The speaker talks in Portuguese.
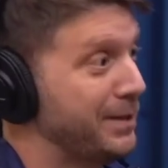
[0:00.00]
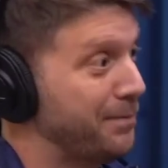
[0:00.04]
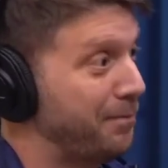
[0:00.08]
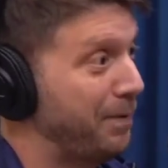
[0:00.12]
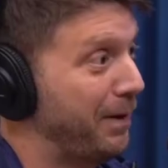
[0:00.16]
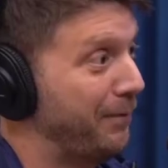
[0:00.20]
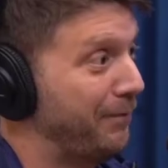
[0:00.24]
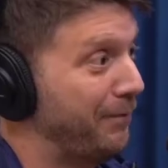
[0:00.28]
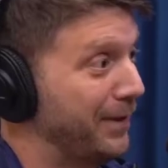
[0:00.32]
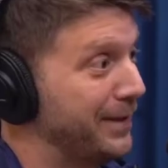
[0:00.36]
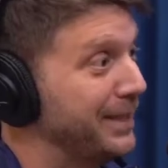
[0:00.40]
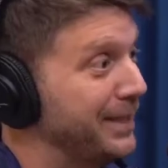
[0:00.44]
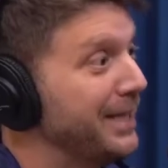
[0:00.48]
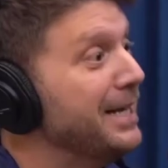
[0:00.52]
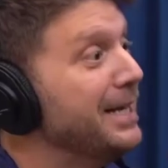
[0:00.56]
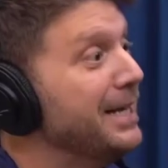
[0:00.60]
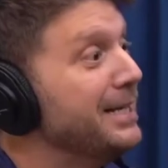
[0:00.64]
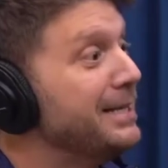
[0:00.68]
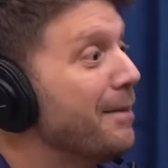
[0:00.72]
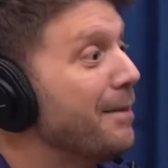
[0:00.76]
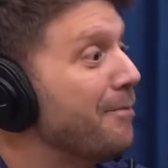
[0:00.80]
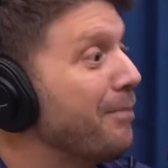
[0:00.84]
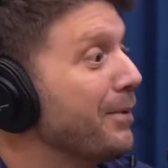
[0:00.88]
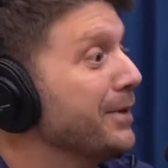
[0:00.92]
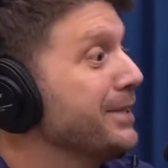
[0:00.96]
pra fazer.
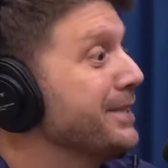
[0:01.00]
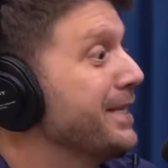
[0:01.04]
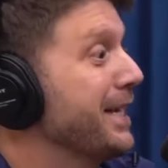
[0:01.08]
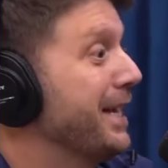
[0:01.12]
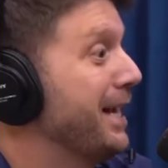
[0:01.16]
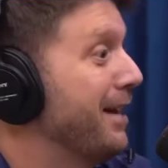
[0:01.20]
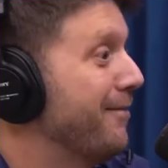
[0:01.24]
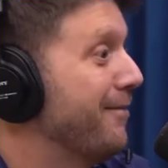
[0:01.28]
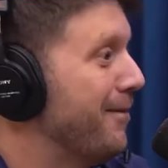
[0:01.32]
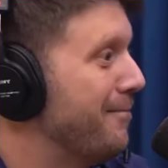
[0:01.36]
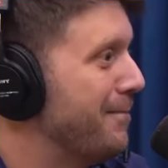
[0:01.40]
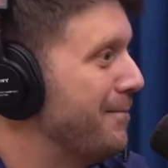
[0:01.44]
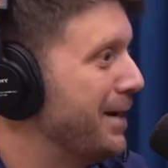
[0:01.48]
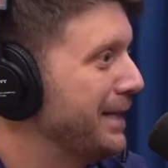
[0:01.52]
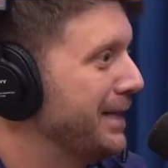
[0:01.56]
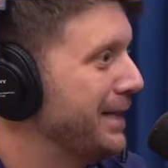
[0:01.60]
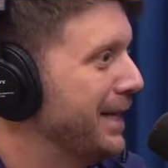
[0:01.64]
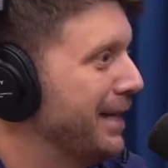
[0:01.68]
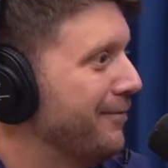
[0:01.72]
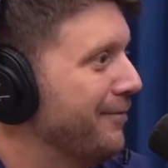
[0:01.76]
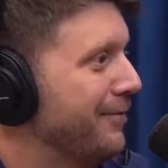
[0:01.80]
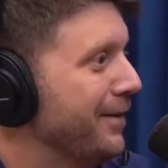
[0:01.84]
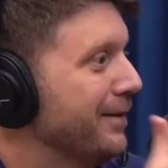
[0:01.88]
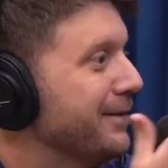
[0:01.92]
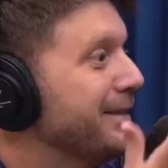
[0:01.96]
Depois que você grava a
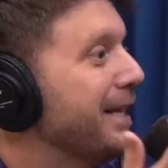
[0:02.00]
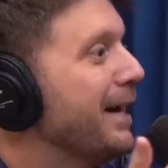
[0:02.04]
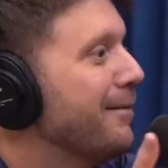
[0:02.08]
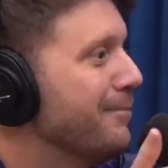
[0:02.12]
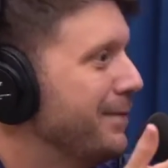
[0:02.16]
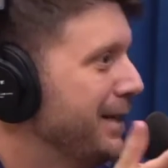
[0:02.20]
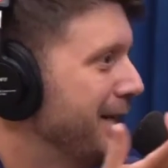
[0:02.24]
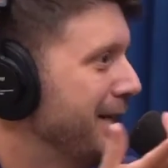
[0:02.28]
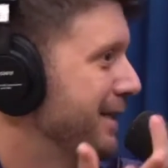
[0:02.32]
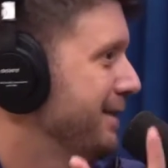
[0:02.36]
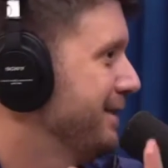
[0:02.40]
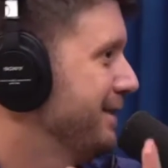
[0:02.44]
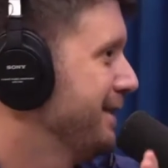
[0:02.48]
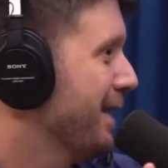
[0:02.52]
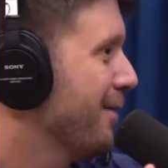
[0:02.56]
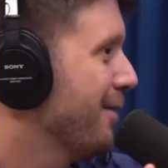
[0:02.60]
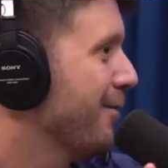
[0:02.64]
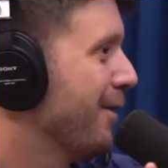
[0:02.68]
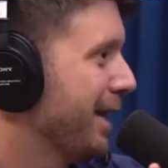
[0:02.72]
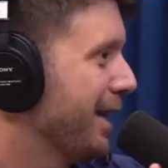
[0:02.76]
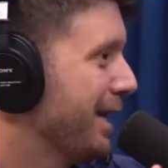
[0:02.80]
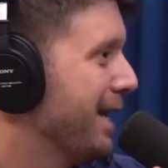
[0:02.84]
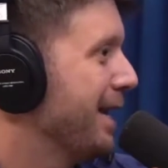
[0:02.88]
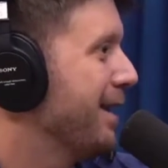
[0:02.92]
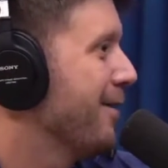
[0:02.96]
matéria, fala, tá, beleza, e
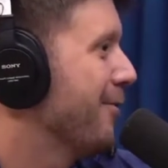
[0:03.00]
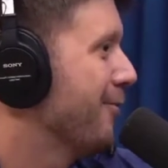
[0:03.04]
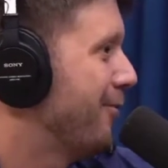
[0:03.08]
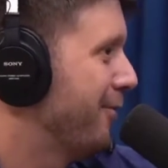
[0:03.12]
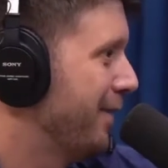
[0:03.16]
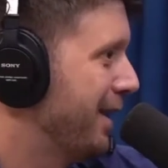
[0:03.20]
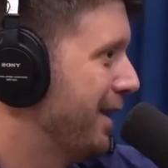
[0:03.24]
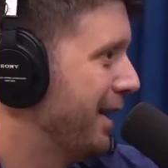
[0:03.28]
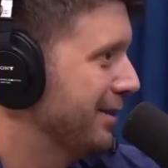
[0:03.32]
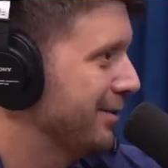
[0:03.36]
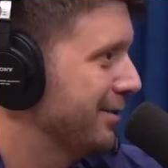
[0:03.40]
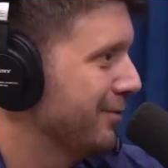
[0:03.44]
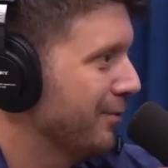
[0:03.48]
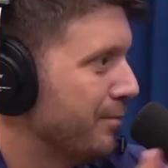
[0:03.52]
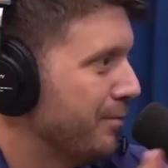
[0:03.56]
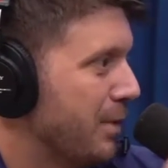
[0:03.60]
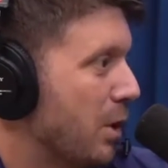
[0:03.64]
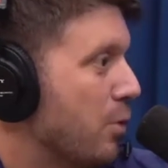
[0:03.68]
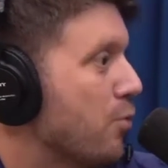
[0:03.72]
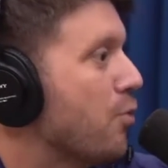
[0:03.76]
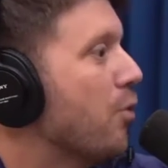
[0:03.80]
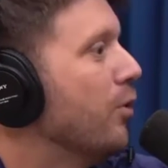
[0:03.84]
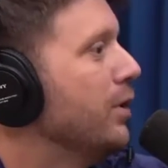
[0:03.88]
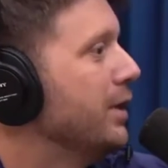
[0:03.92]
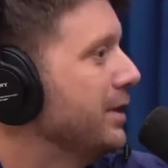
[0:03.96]
agora? O que, que eu faço? Vou me
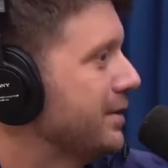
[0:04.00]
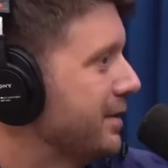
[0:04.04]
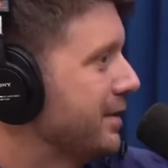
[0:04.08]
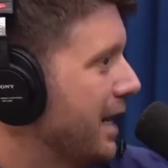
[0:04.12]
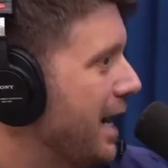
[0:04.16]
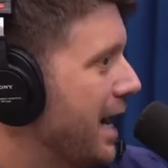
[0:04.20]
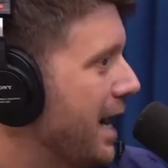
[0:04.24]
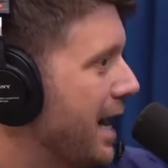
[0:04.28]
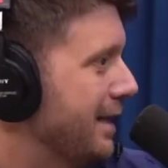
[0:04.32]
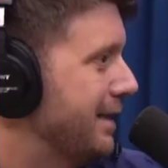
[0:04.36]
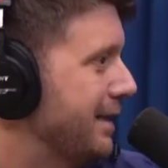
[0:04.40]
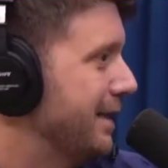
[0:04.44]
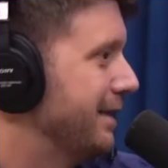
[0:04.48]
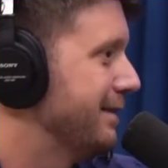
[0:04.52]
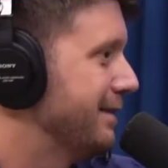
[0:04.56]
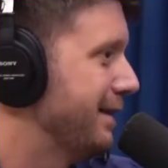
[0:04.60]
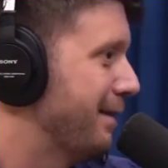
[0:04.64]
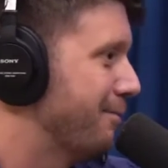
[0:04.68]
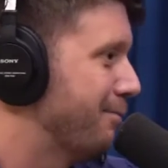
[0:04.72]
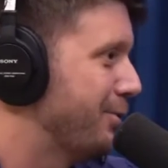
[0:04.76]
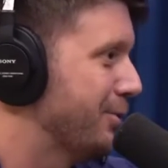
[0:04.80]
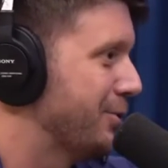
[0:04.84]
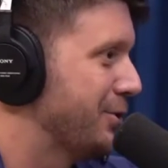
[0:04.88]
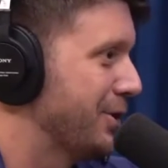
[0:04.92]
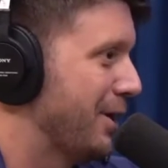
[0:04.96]
alcoolizar,
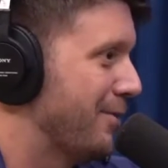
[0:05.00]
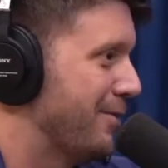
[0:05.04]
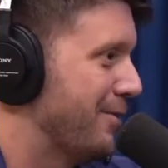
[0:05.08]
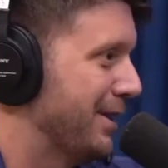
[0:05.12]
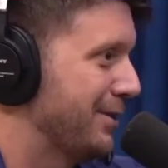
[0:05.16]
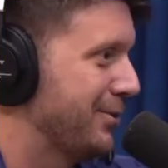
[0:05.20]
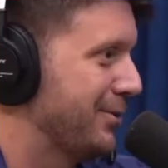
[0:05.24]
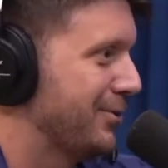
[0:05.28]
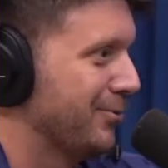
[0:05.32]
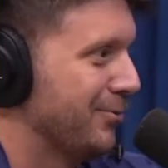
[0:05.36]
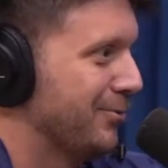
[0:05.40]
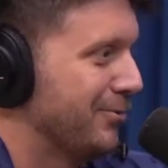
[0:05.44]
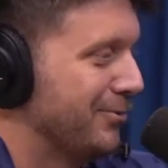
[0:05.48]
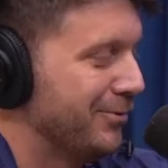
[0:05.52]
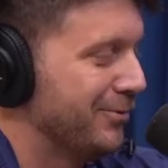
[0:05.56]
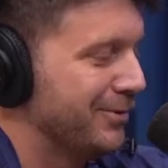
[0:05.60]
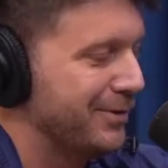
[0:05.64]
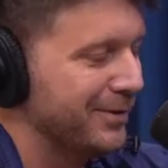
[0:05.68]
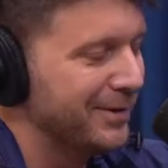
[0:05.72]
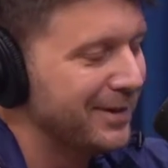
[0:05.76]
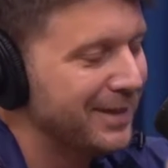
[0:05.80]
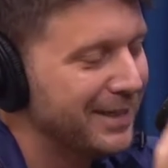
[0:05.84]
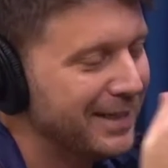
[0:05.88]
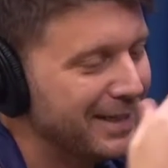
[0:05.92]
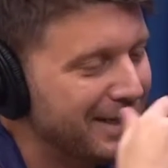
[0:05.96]
tentar puxar um
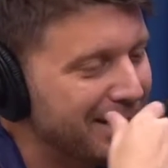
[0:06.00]
assunto.